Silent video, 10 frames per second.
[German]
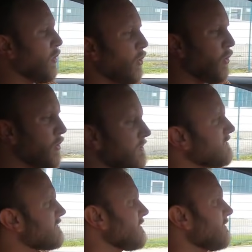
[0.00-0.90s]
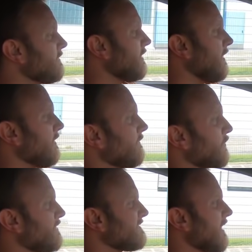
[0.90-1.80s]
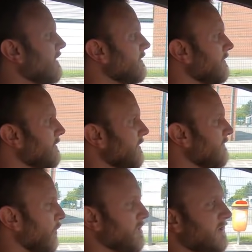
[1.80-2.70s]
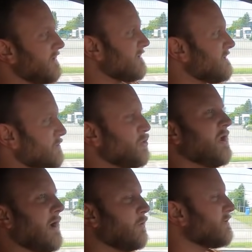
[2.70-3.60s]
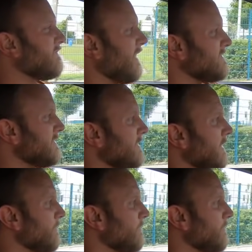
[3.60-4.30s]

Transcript: Und ja, würde sagen, für euch geht es jetzt natürlich nahtlos weiter.